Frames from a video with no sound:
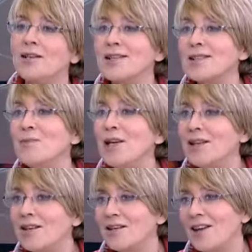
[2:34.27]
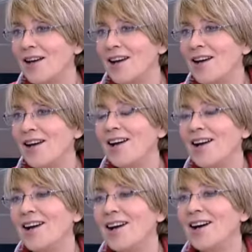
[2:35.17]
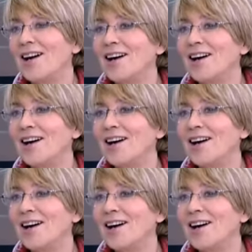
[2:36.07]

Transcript: das Mädchen, la,